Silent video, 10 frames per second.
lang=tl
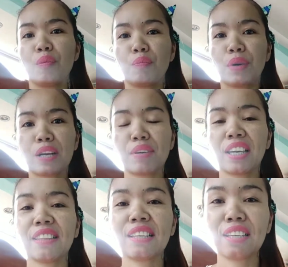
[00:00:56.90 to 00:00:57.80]
para
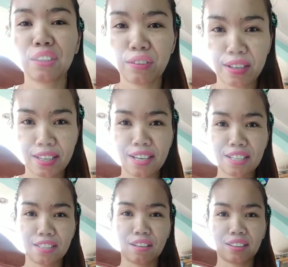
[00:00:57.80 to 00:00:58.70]
makita na to ang yang
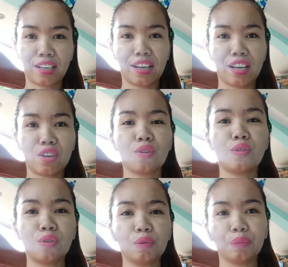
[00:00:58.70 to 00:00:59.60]
resulta
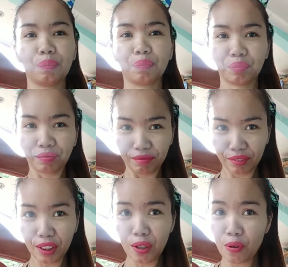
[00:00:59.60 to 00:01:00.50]
kung
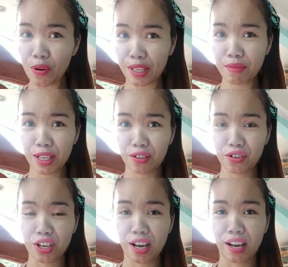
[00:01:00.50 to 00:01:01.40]
okay ba gid
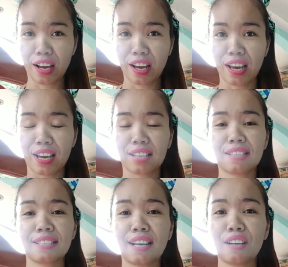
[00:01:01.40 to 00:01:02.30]
siya. Kasi
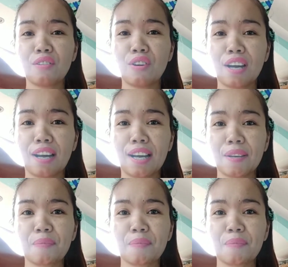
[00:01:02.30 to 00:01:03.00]
sa ako ah,